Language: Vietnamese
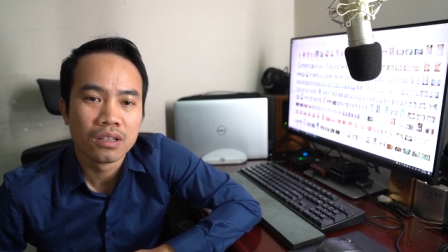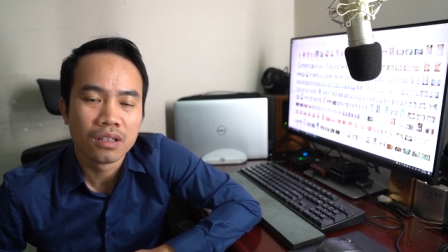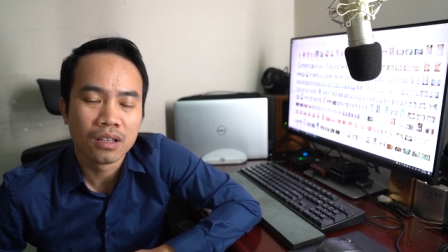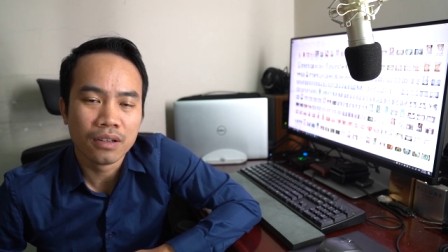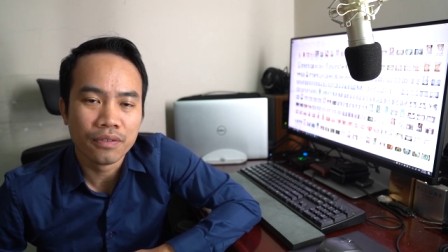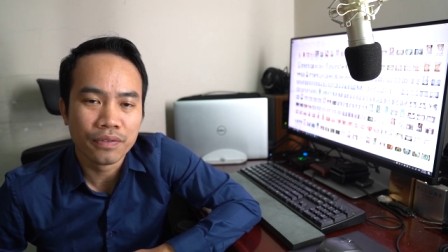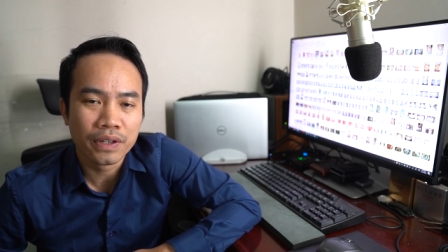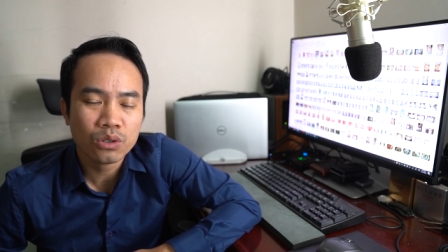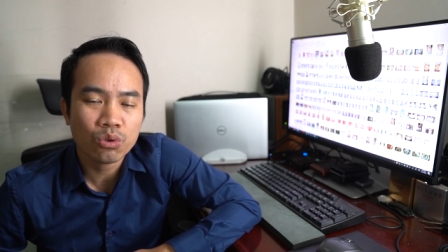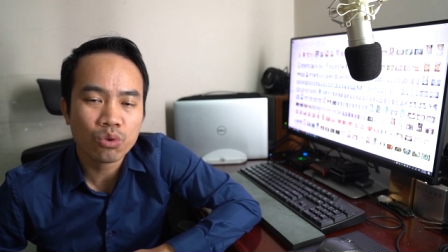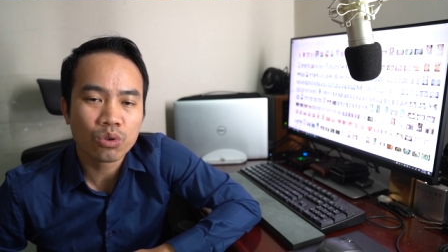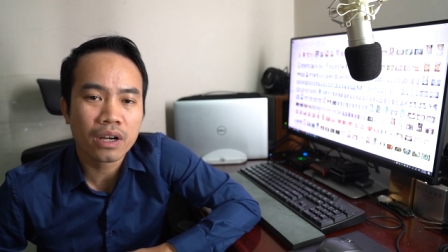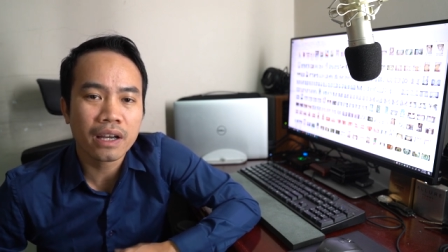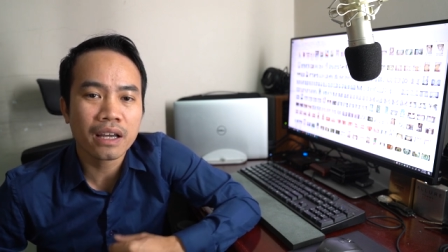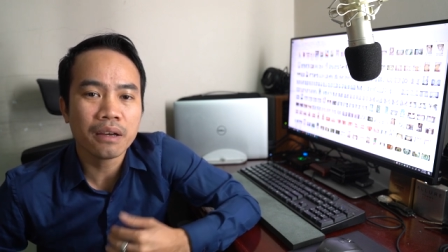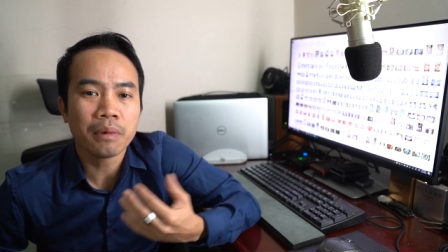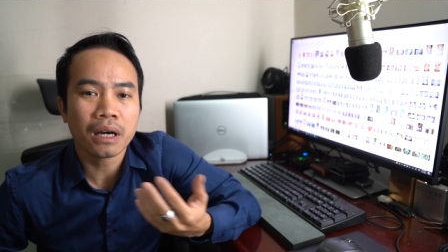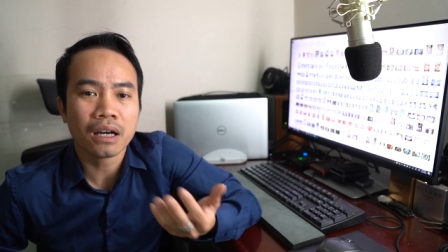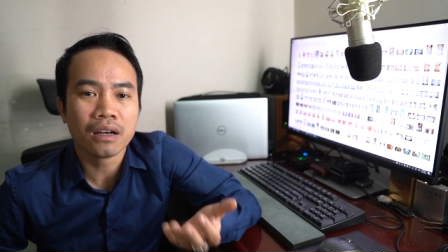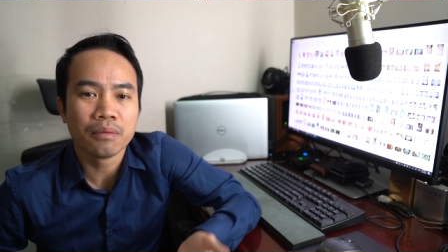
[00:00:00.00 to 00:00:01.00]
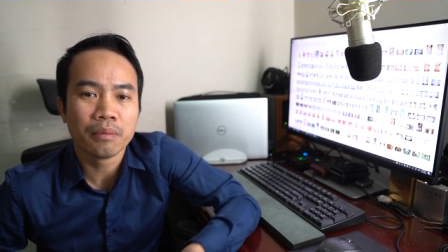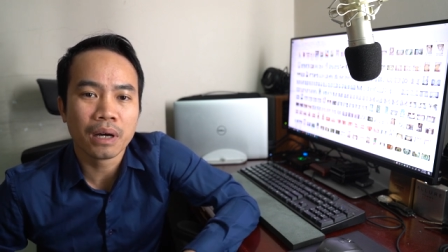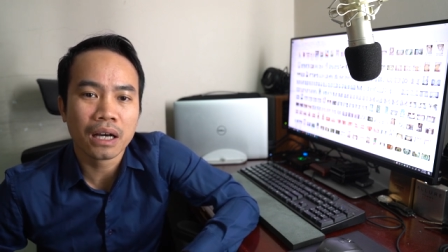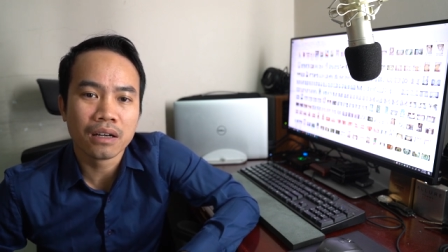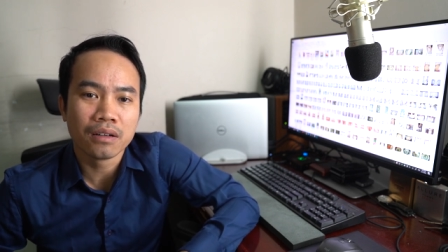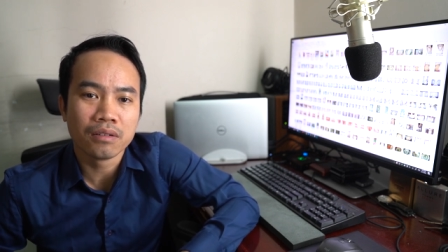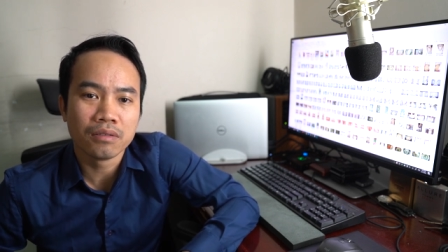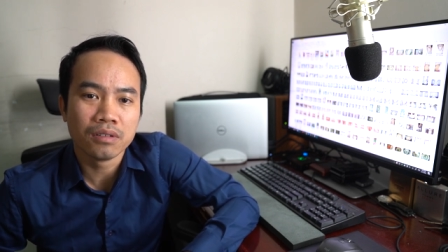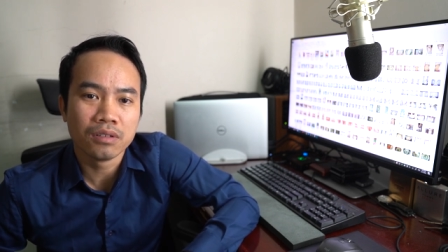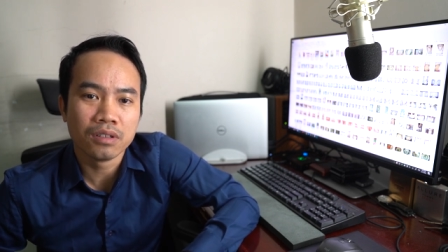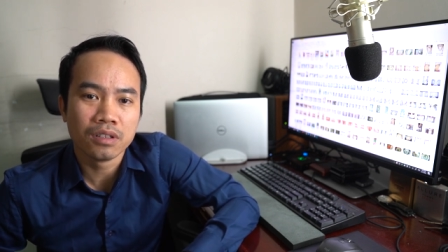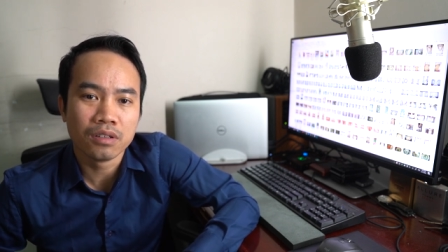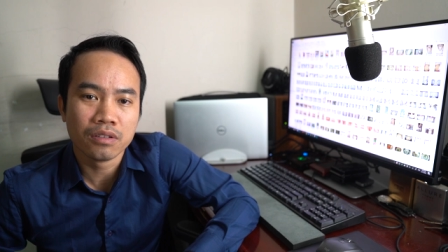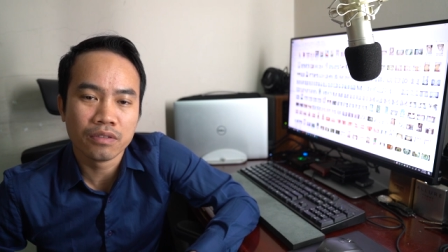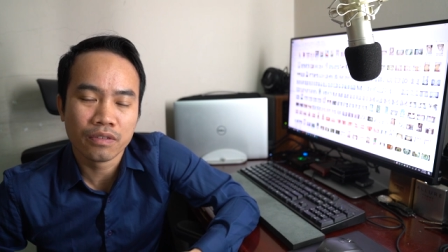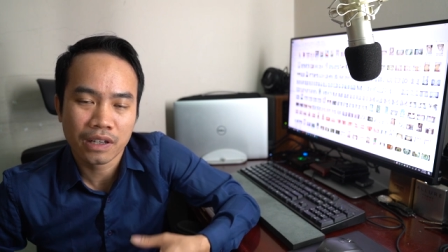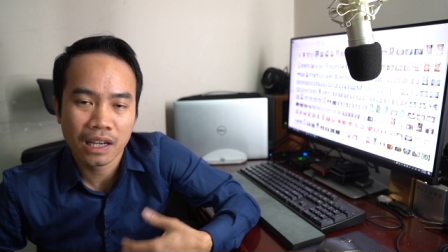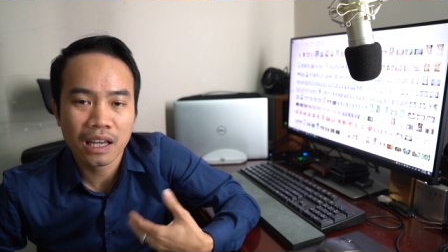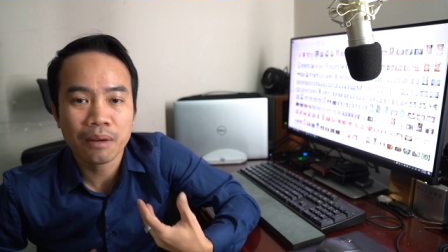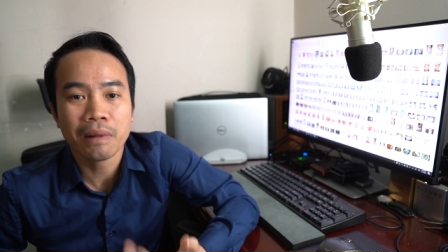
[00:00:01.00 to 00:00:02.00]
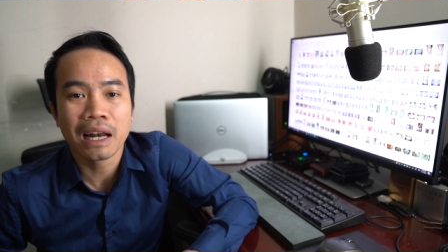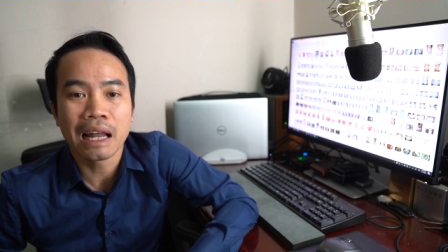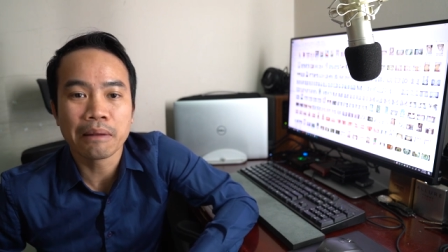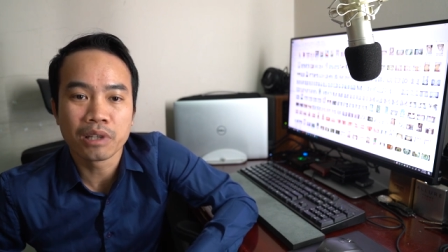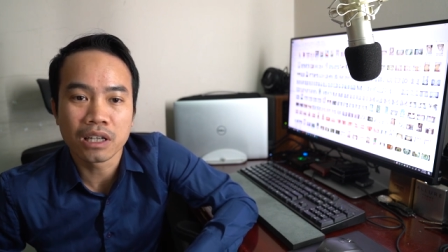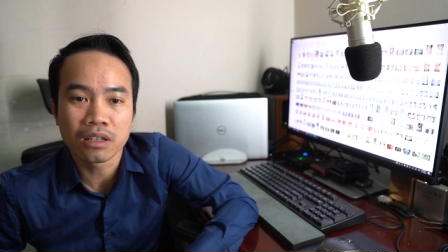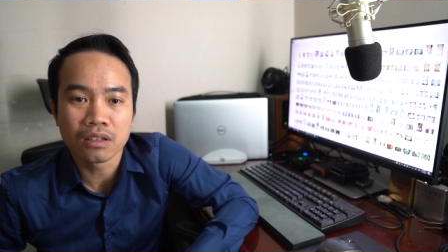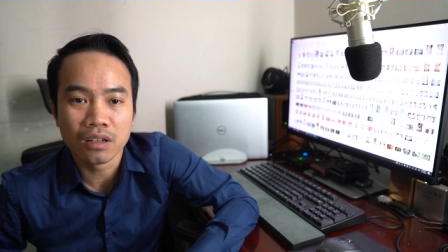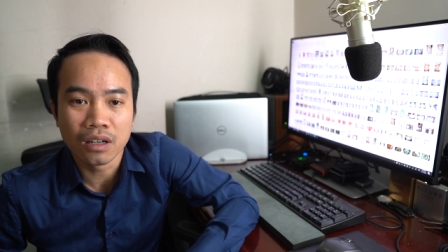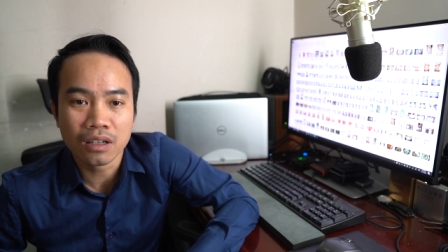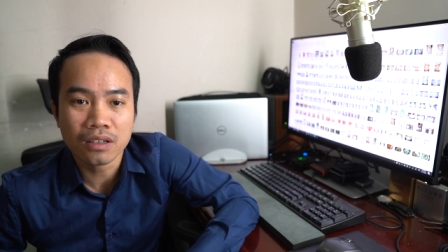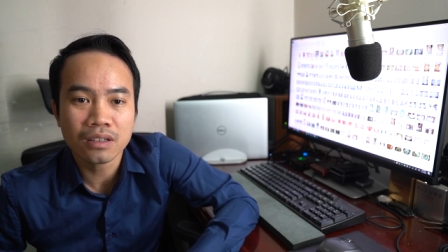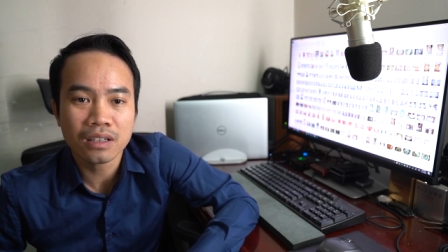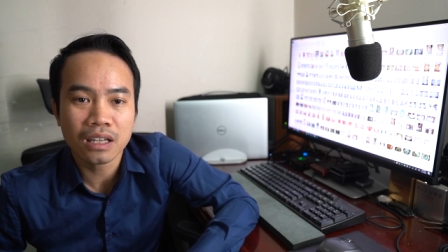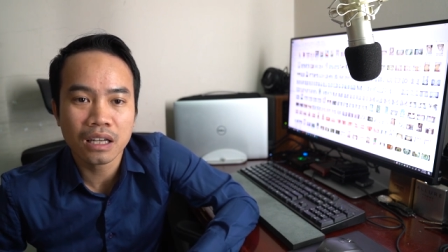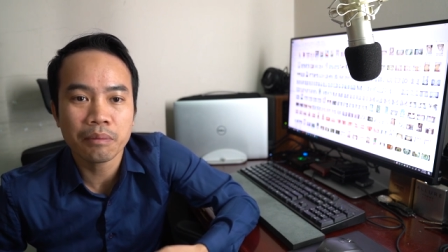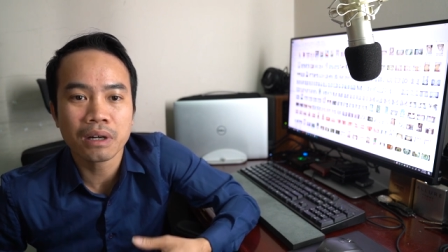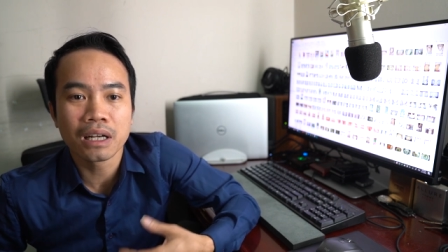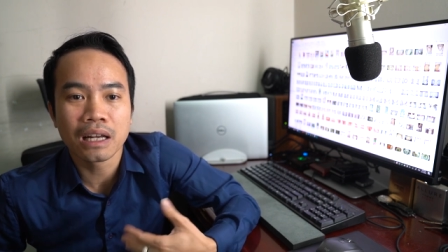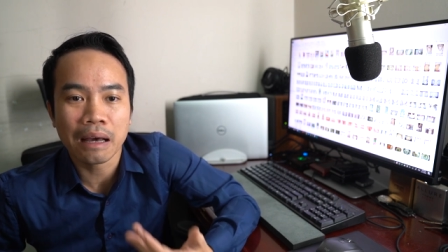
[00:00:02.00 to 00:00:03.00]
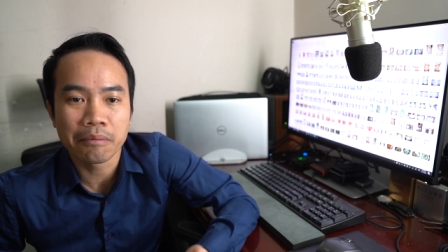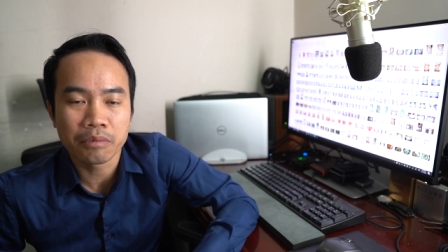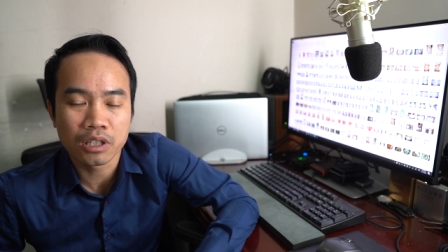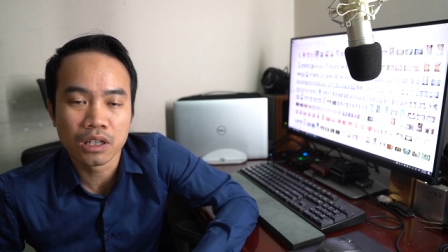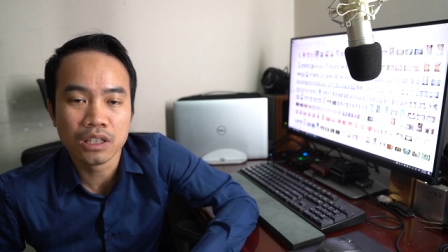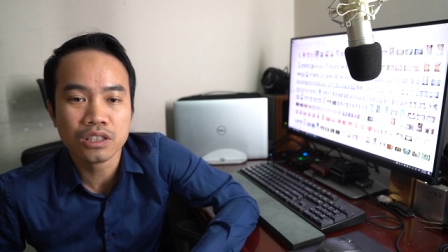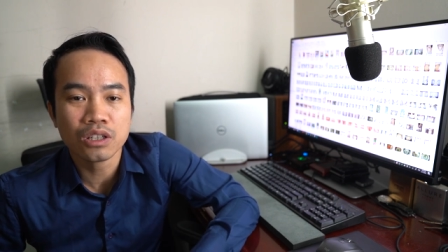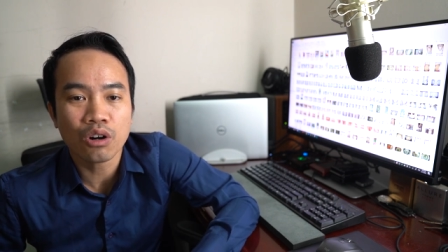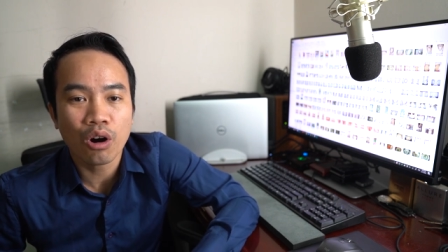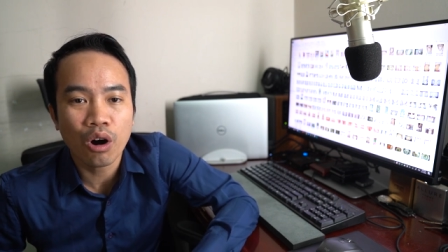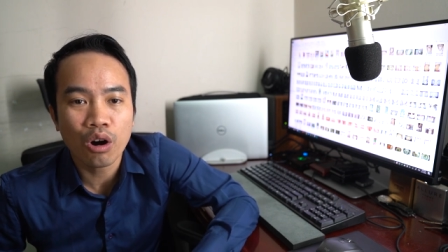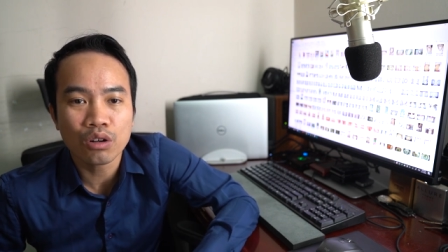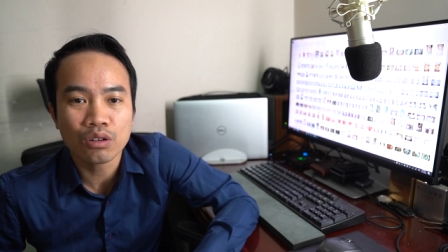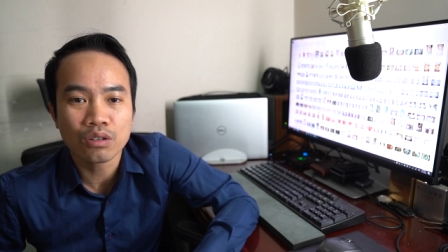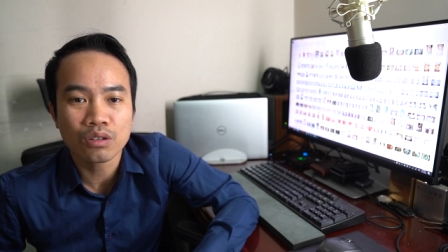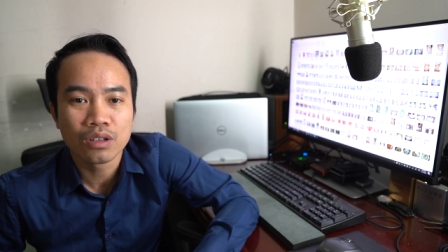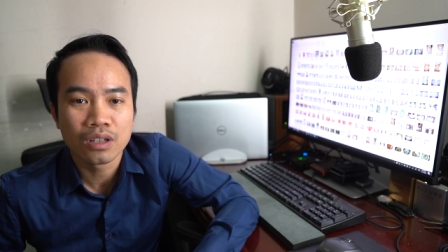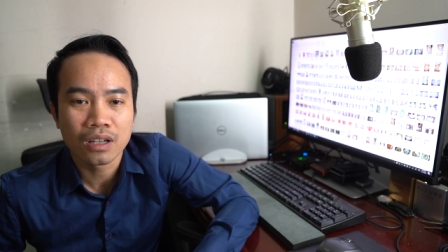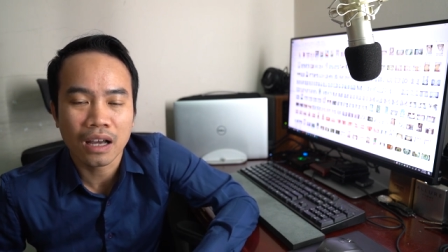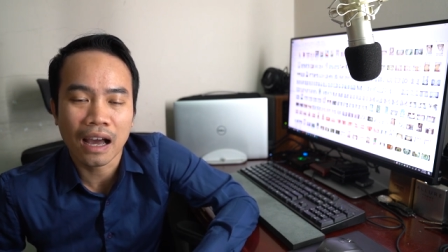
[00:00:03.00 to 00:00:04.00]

thì ví dụ khi mà mà khi mà làm tiệc cưới khi mà làm cưới cho con